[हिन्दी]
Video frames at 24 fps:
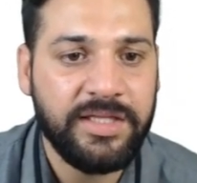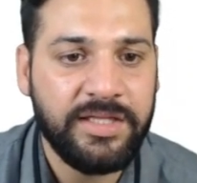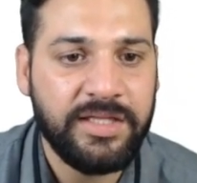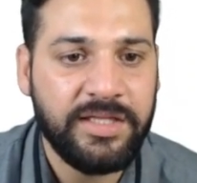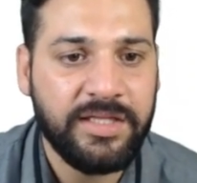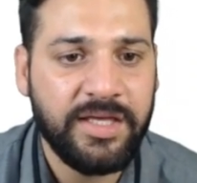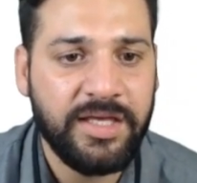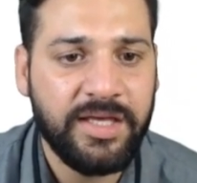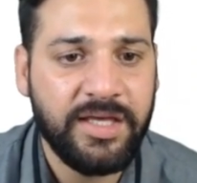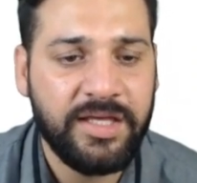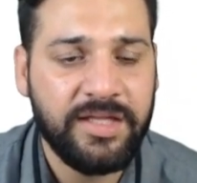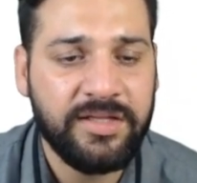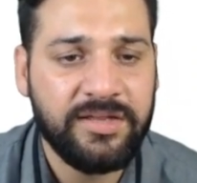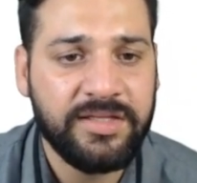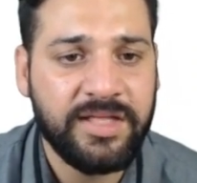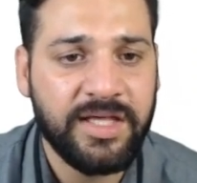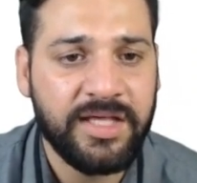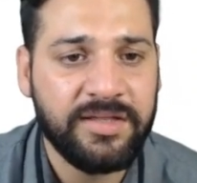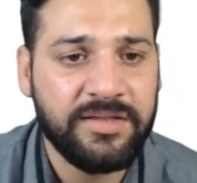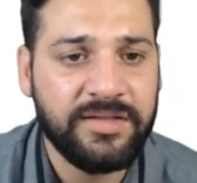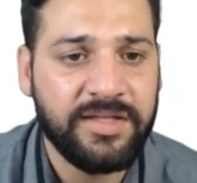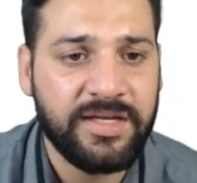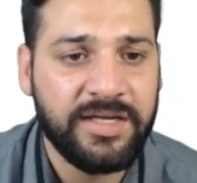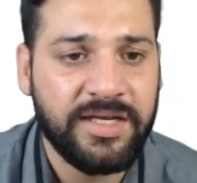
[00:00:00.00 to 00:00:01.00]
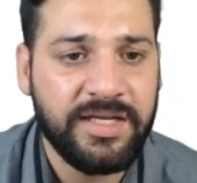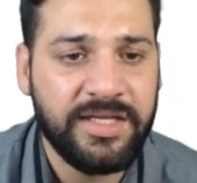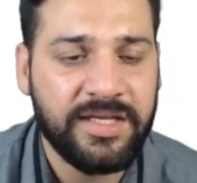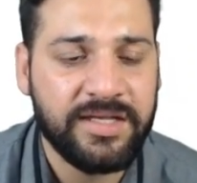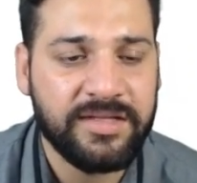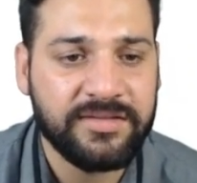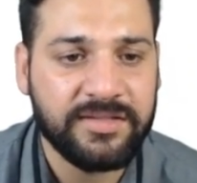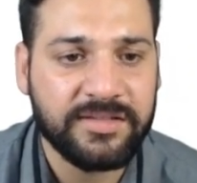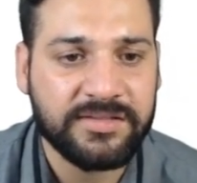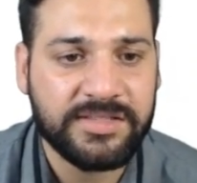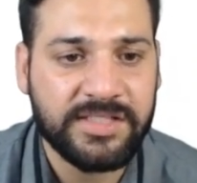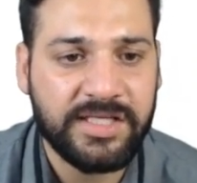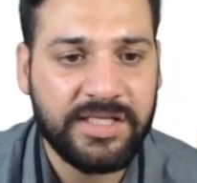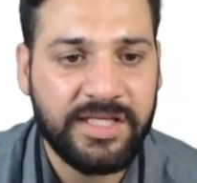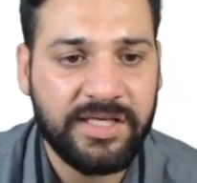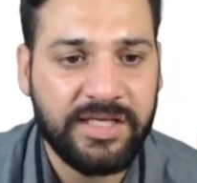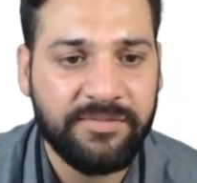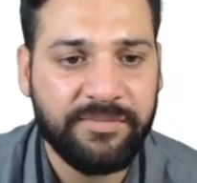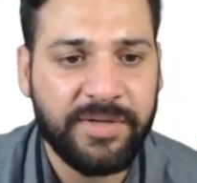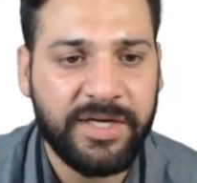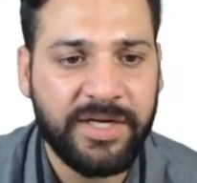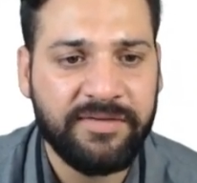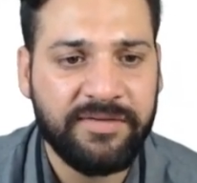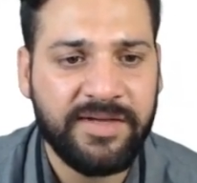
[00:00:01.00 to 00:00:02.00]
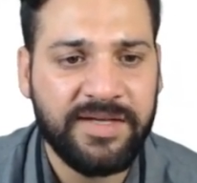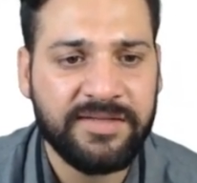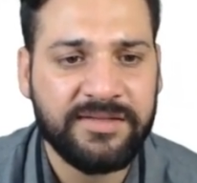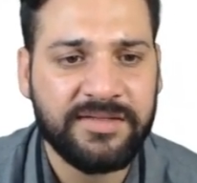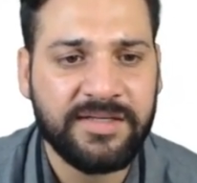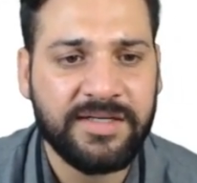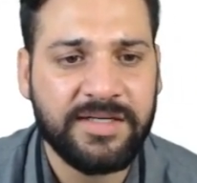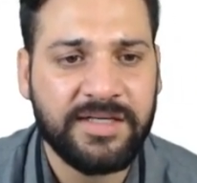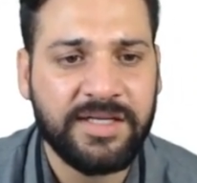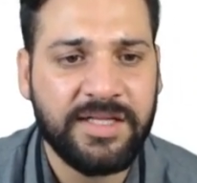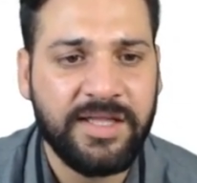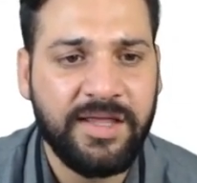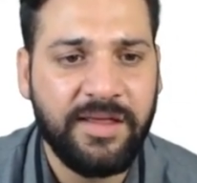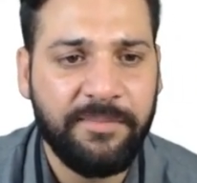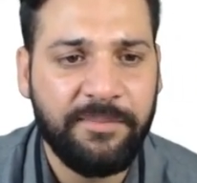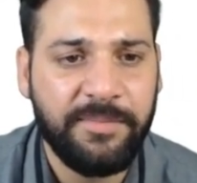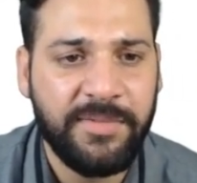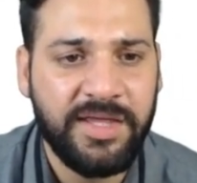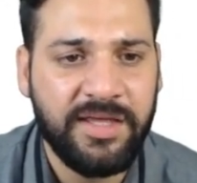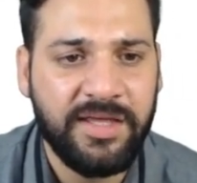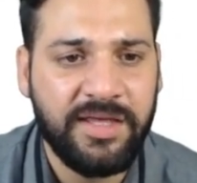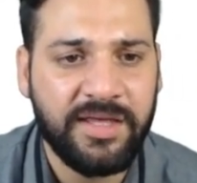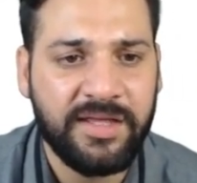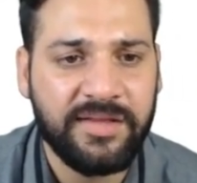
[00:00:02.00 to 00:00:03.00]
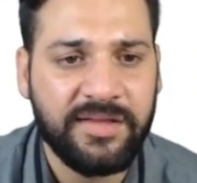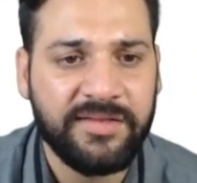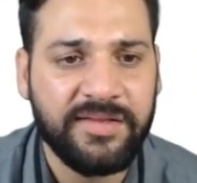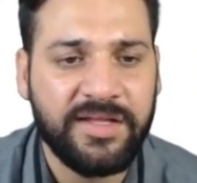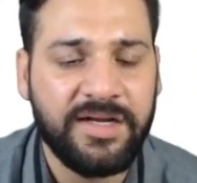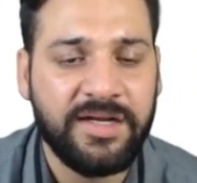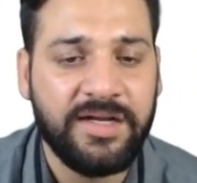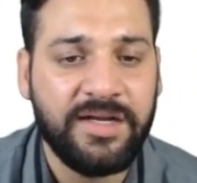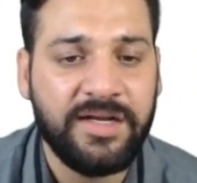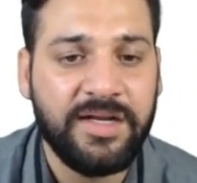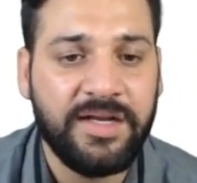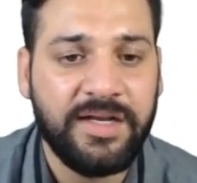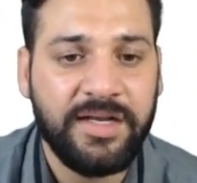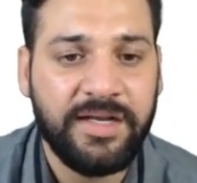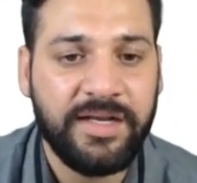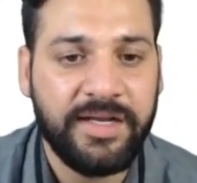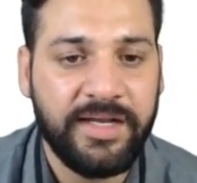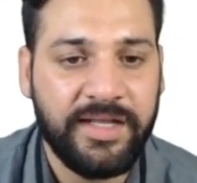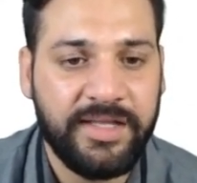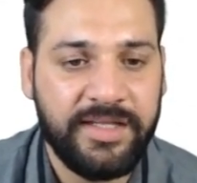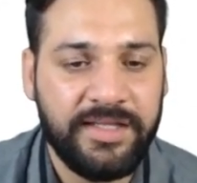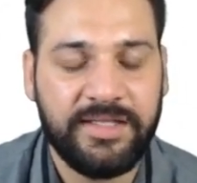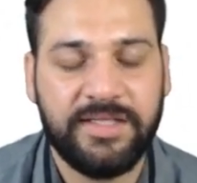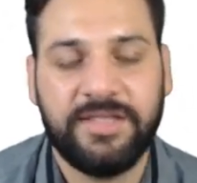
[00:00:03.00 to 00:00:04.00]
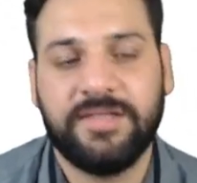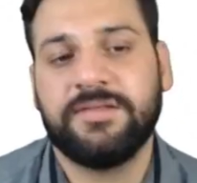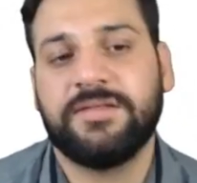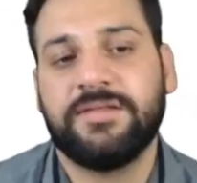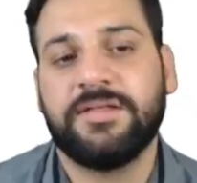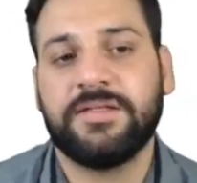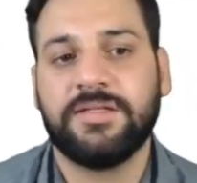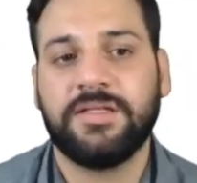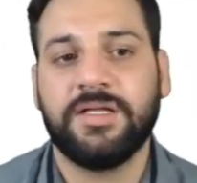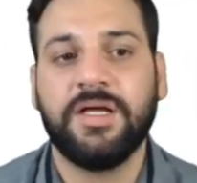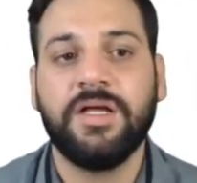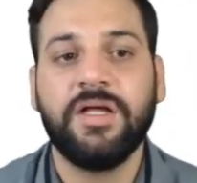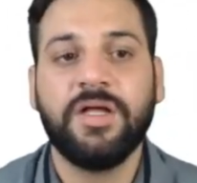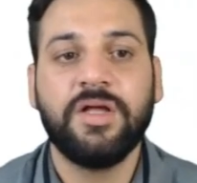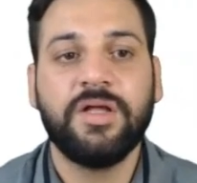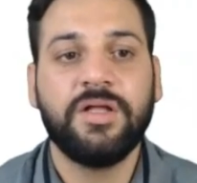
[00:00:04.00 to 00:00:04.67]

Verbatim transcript: ये इसके अंदर नहीं आ सकता ये बड़े वाले सर्कल के बी के अंदर नहीं आ सकता